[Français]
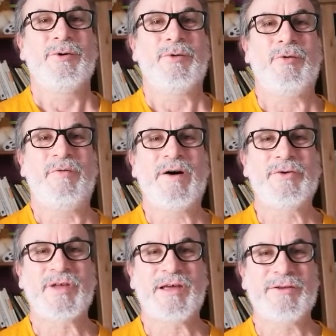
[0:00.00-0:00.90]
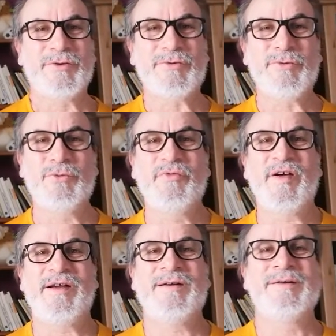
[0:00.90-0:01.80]
va entrer dans une
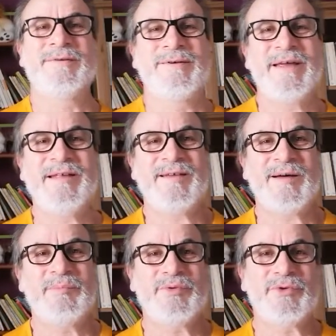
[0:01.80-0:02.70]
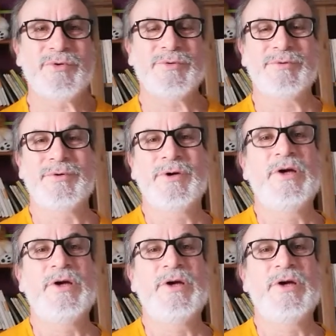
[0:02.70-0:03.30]
nouvelle euh, étape de